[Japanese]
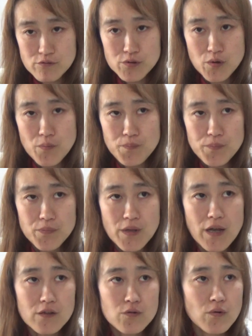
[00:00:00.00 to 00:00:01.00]
る人。
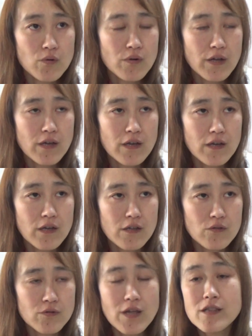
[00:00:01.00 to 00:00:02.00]
で、あと、
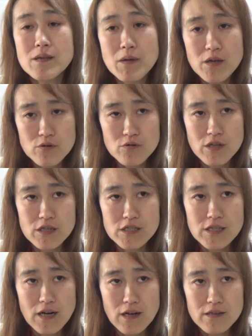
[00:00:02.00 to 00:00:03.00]
えーと、なんで免許証提
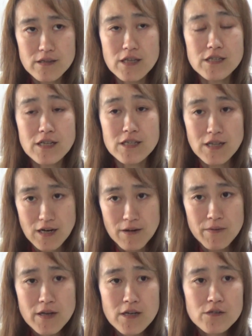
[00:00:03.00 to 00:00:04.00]
示したか、提示させたか。
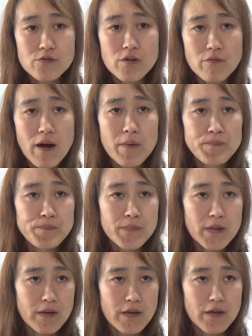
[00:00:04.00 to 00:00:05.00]
それは、
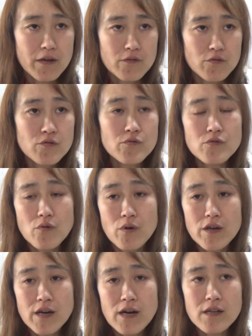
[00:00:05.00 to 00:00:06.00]
えっ、ー、と、有料、お
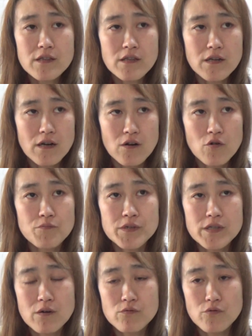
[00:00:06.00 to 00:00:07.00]
金払ってんねんから
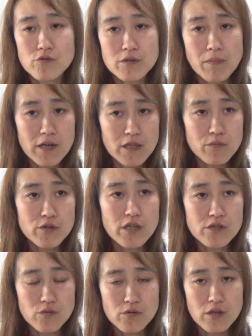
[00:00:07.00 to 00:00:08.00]
コピーダウンロードして巻いてもいい
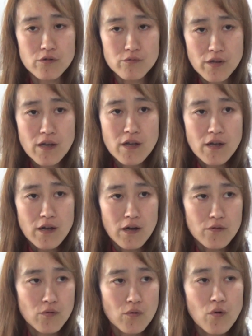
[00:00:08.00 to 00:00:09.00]
でしょっていうね、
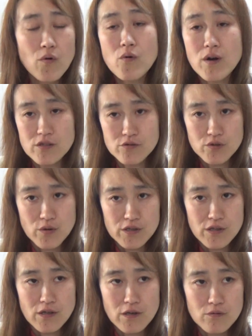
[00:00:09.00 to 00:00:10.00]
あの、放火す人が
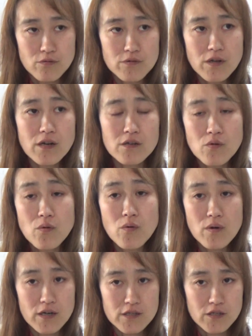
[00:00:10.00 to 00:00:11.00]
出てくる。だから、
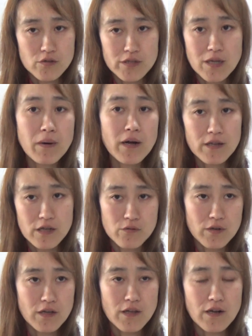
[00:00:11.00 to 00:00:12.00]
放火した人は裁かない
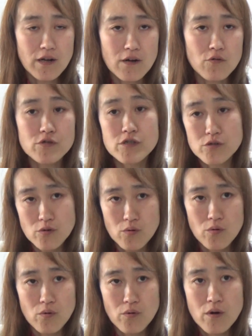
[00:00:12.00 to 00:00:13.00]
といけないから、個人情
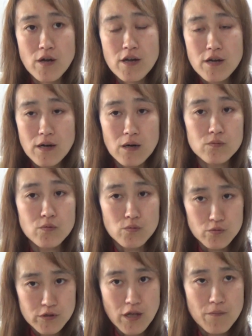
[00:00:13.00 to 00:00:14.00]
報を獲
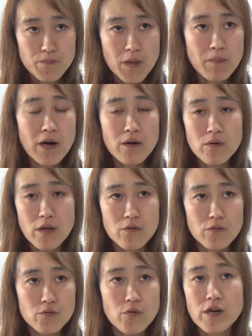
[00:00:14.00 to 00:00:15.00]
得して、で、番、あ
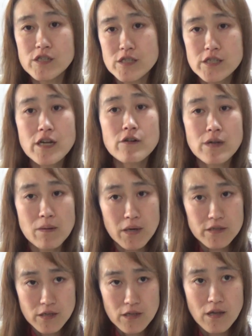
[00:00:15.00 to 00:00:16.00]
の、動画に
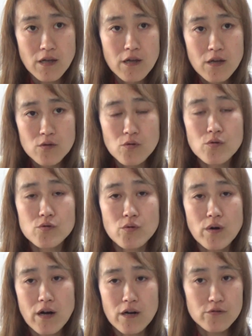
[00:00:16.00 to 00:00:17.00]
シリアルナンバーつけて、どの
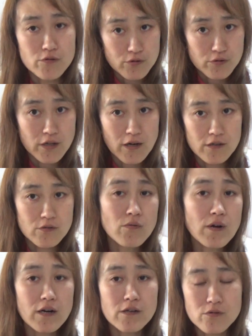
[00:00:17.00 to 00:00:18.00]
動画が流出したか、そ
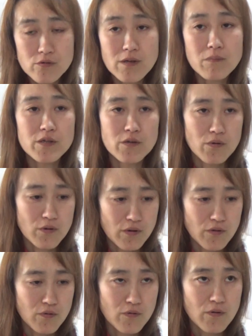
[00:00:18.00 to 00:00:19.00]
こを管理するために、あ
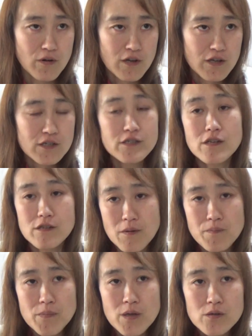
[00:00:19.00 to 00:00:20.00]
の、して
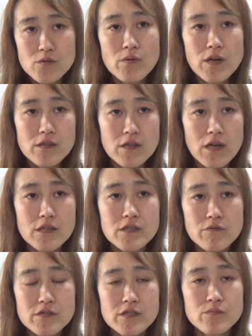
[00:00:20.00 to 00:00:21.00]
ね。そうやって、あっ
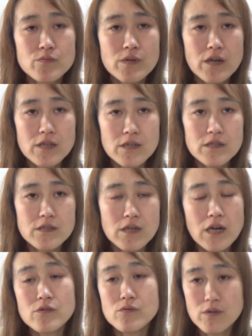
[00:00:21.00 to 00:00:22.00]
ちゃんは自分なり、
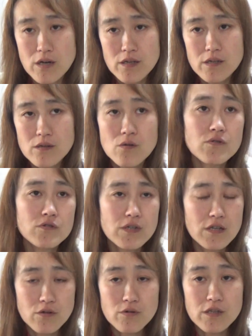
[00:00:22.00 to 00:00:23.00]
家族なりの
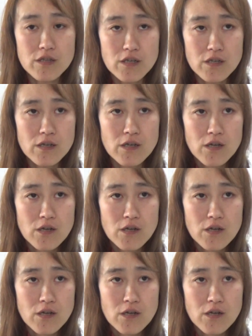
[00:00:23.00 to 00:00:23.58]
セキュリティ